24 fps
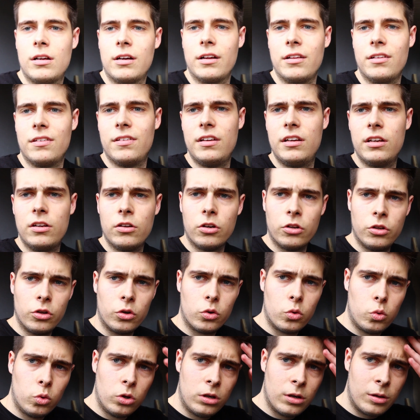An sich hier noch
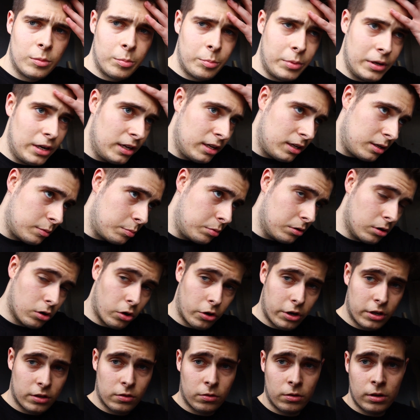eine coole billig
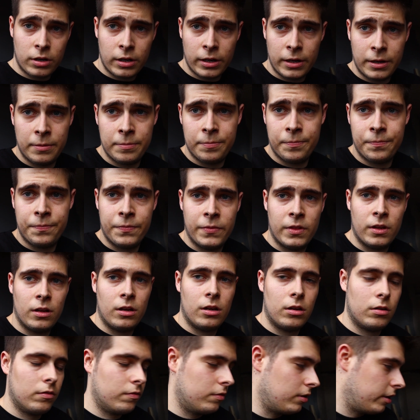Beleuchtung rein.
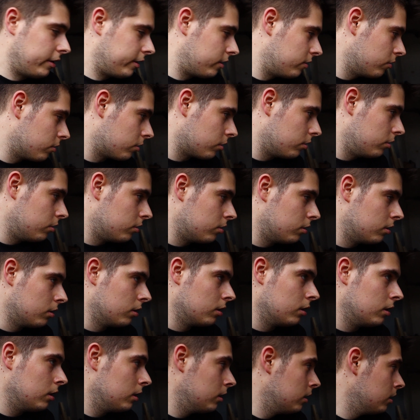Vielleicht noch ein
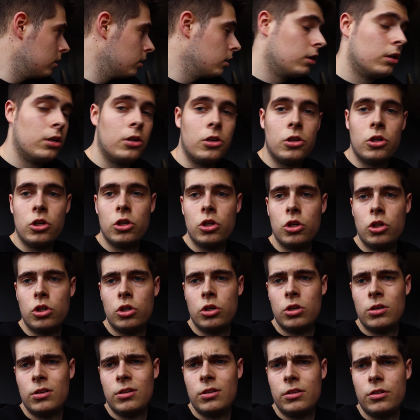
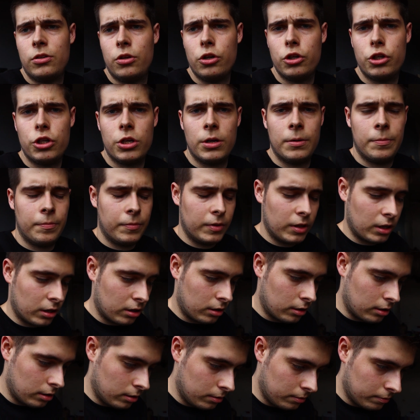Tisch,
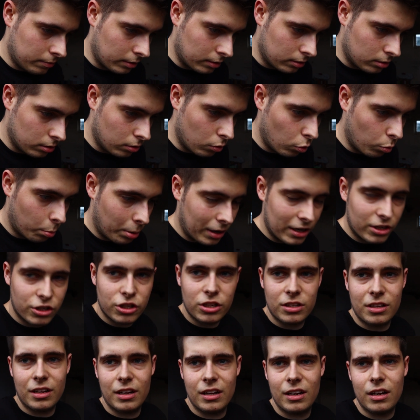ein
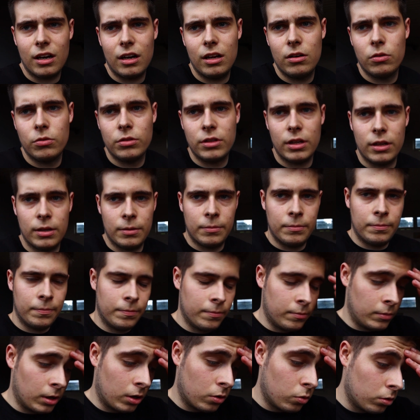Low-Budget-Regal und dann
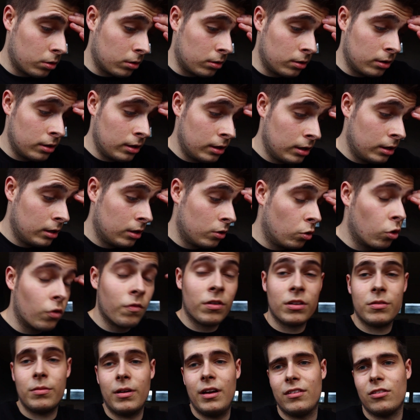mal gucken
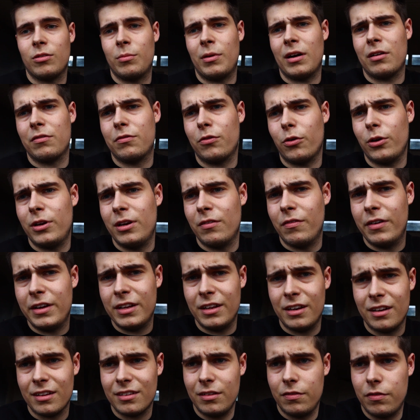gucken, was wir alles noch machen, Freunde. Wenn
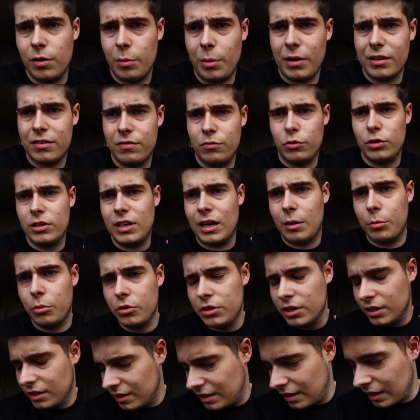ihr das nicht verpassen wollt,
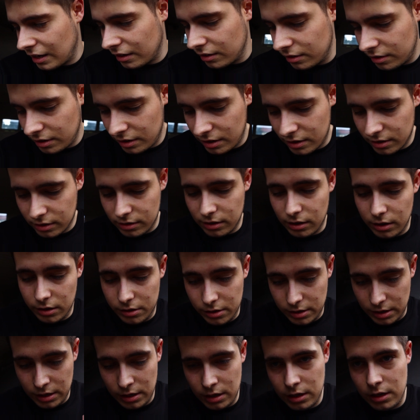abonniert gerne den
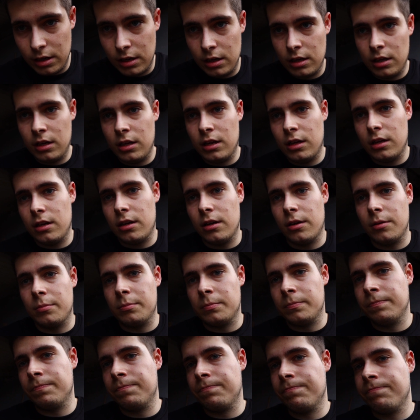Kanal.
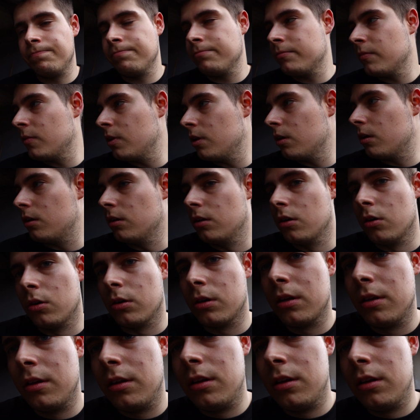Ähm, genau.